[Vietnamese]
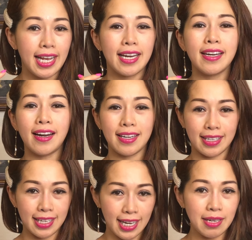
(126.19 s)
đó là
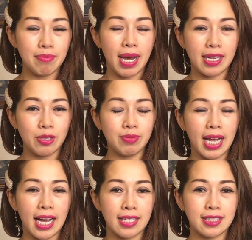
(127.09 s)
cái cách mà chúng
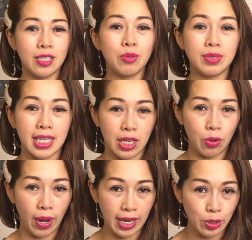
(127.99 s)
ta dùng xịt
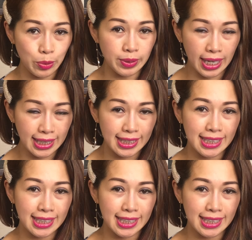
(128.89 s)
khoáng đúng cách